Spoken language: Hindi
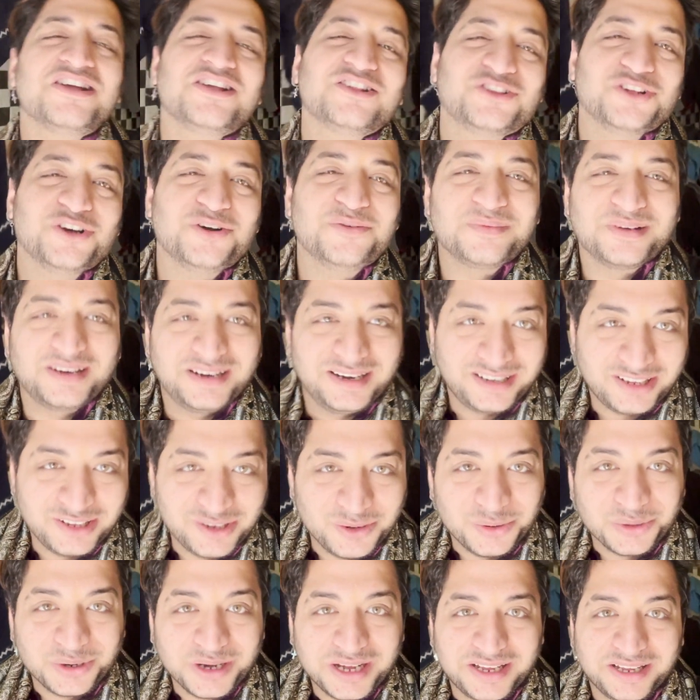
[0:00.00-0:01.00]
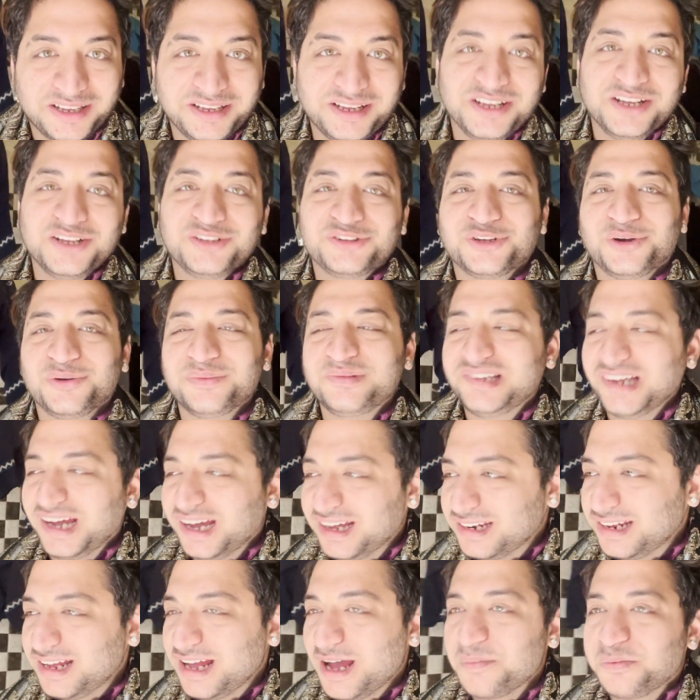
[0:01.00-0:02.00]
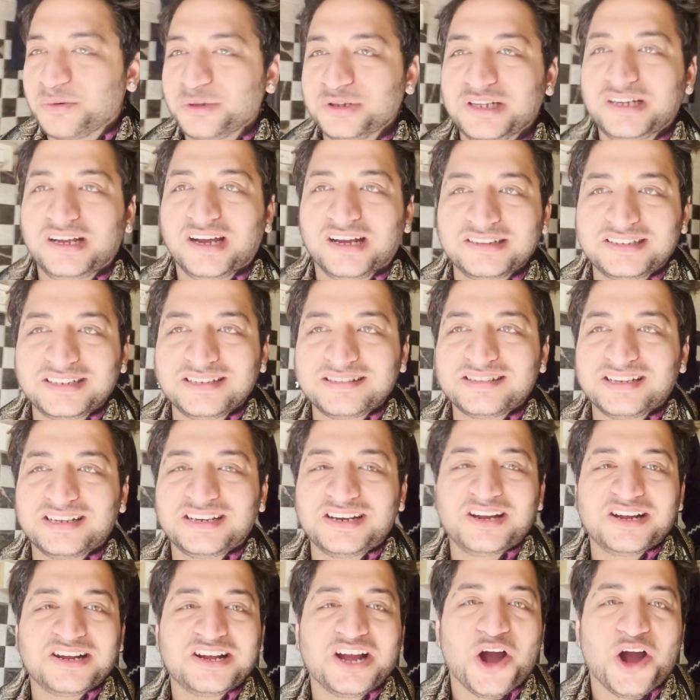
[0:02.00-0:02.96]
तो हम रेडी हो गए तो अब जा रहे हैं आपको दिखाते हैं सारा